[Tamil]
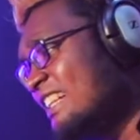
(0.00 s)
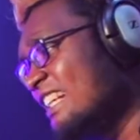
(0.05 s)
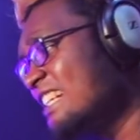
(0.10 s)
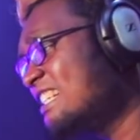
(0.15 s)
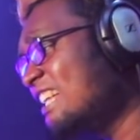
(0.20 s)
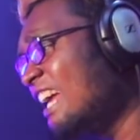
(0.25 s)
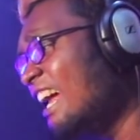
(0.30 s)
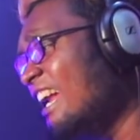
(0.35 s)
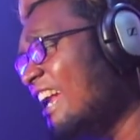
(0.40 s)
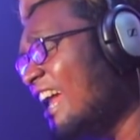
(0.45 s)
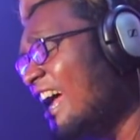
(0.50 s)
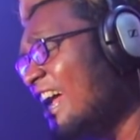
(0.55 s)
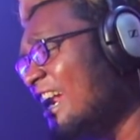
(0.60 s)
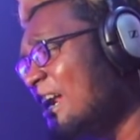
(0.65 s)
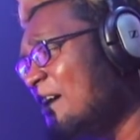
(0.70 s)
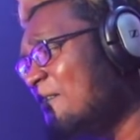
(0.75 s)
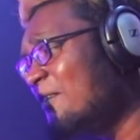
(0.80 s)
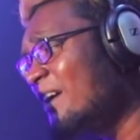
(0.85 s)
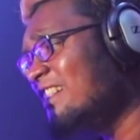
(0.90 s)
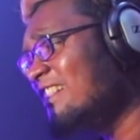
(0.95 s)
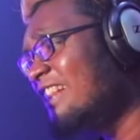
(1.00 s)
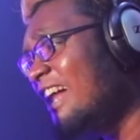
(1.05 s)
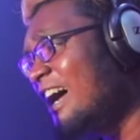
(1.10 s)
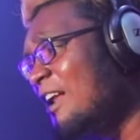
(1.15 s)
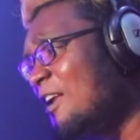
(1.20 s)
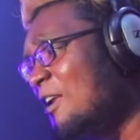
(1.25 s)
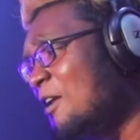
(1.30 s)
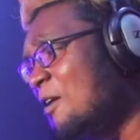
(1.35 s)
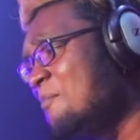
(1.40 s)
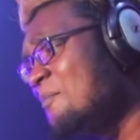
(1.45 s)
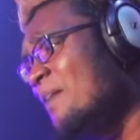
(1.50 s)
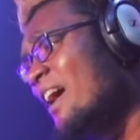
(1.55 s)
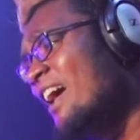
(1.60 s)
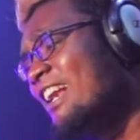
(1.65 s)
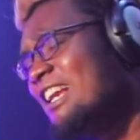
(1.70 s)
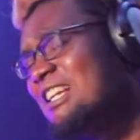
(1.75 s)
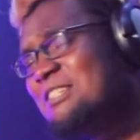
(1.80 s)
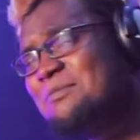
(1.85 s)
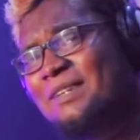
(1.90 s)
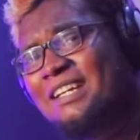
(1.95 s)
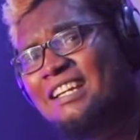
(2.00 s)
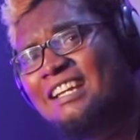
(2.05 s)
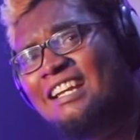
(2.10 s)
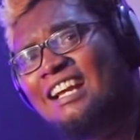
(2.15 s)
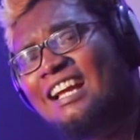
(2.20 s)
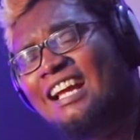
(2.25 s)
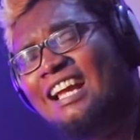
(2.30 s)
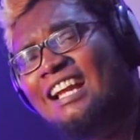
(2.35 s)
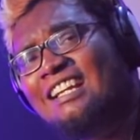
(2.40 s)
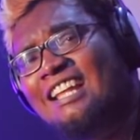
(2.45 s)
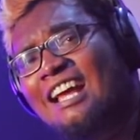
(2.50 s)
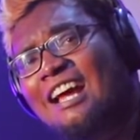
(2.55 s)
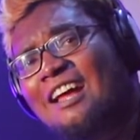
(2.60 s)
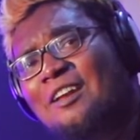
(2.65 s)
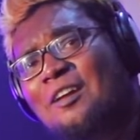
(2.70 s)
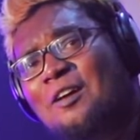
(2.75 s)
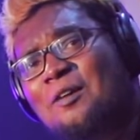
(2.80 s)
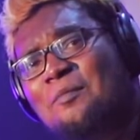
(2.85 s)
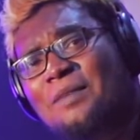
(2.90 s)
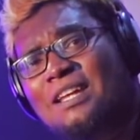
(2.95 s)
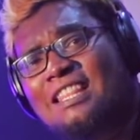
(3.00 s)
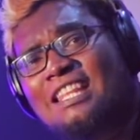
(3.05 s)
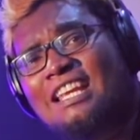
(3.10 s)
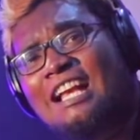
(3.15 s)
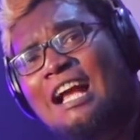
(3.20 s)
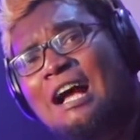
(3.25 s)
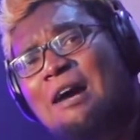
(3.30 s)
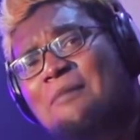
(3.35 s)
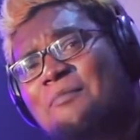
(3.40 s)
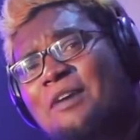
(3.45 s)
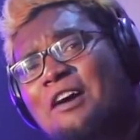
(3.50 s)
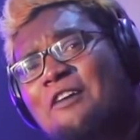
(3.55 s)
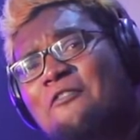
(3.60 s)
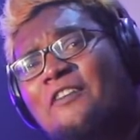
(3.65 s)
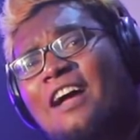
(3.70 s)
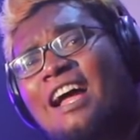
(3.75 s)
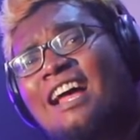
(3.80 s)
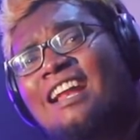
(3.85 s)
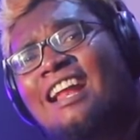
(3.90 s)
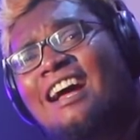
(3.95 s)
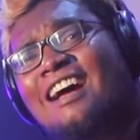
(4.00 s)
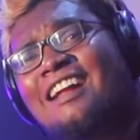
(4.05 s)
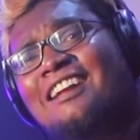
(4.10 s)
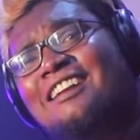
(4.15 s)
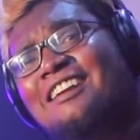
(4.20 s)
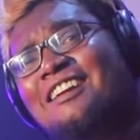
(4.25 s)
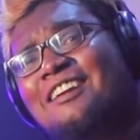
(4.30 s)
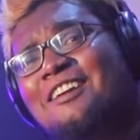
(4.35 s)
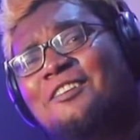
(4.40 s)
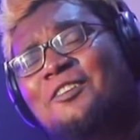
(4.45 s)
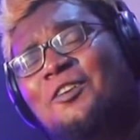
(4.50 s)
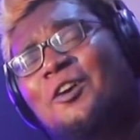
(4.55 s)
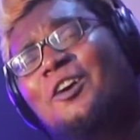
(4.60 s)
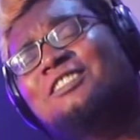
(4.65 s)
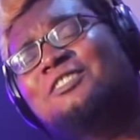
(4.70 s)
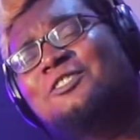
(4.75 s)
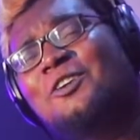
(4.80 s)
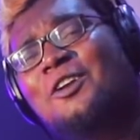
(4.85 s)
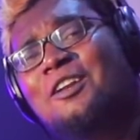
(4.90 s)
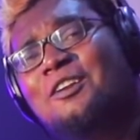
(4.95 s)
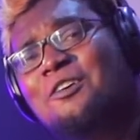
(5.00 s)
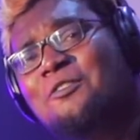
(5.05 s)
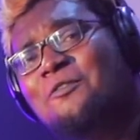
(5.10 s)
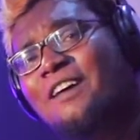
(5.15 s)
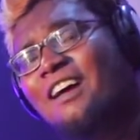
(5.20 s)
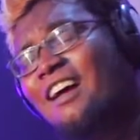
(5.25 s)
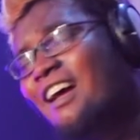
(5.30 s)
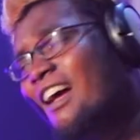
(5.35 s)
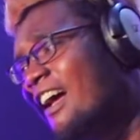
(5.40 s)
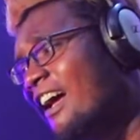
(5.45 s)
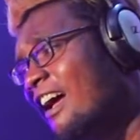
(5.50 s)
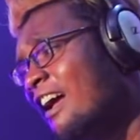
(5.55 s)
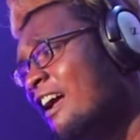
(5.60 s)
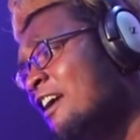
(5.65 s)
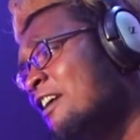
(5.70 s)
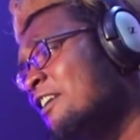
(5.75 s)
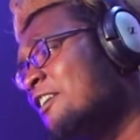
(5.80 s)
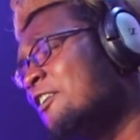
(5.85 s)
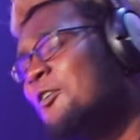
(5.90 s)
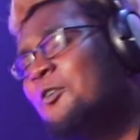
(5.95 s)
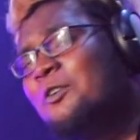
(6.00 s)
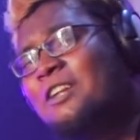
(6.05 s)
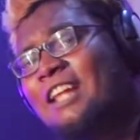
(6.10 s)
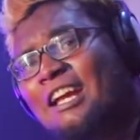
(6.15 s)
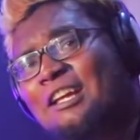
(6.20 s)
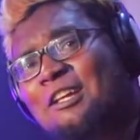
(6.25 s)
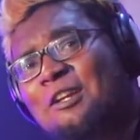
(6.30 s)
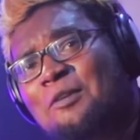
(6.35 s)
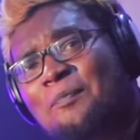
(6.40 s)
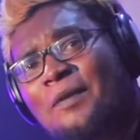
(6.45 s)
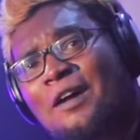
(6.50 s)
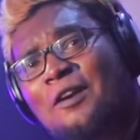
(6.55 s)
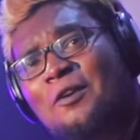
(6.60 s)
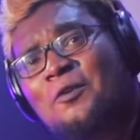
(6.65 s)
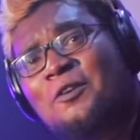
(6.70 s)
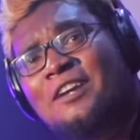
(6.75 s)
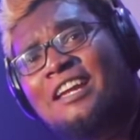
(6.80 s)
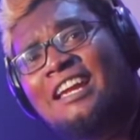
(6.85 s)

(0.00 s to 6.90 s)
பிசா நேரம் வந்தாலும் மேரேஜ் மீட்டு கேட்டாலும் மதிக்காம வேணான்னு இன்னும் சொல்லுவேன் கியூட்டா இருப்பா